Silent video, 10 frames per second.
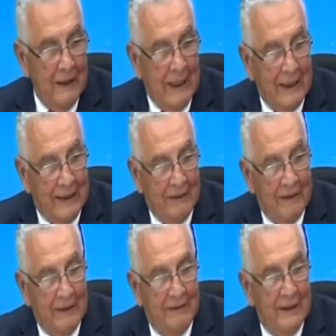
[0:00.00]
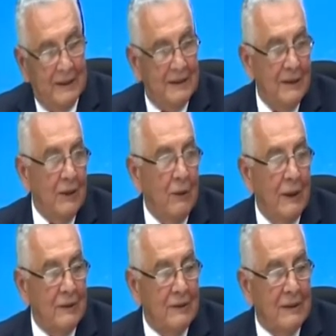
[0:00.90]
A través de 25
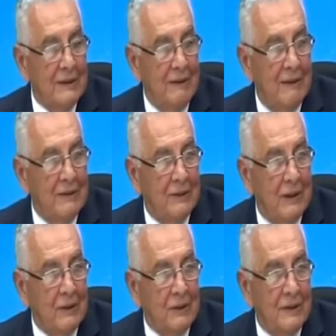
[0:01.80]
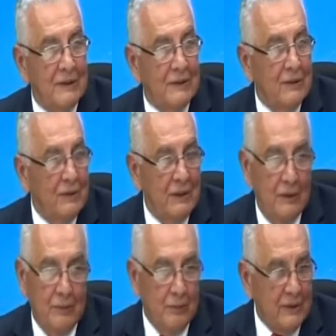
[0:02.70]
años se establece una cotización de
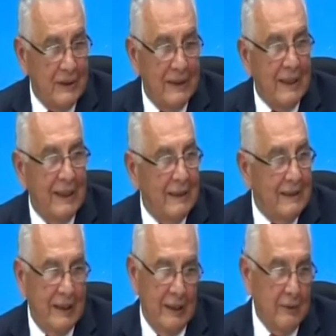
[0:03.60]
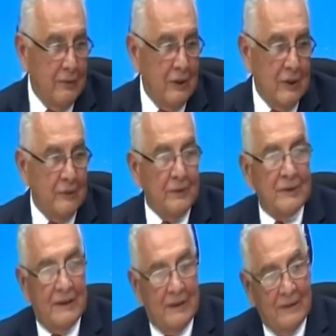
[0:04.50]
un porcentaje,
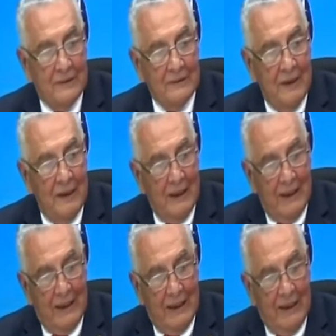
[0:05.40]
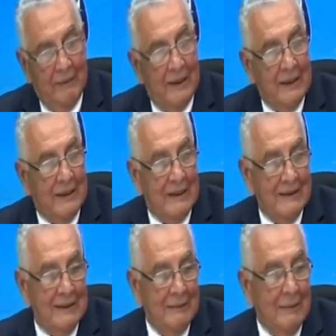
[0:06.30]
3-4%, y
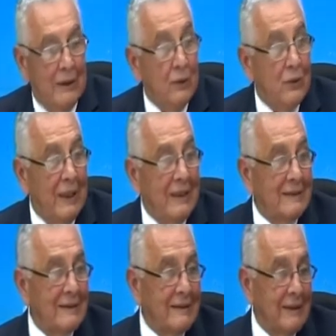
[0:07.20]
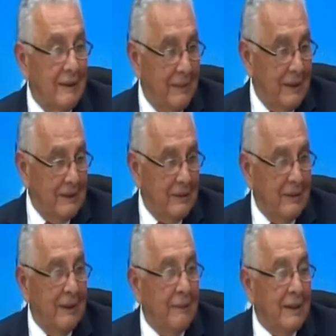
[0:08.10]
mientras madura el sistema, o
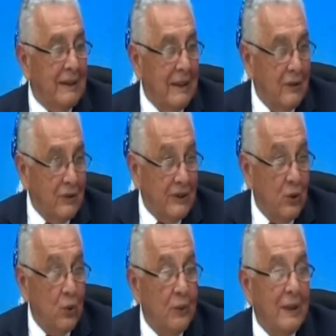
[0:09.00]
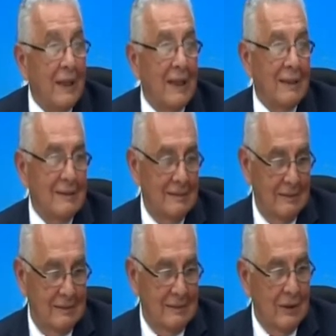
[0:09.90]
sea, mientras no se jubilan
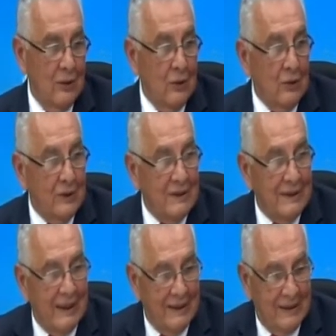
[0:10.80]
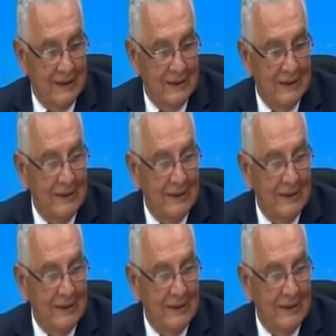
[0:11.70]
los cotizantes,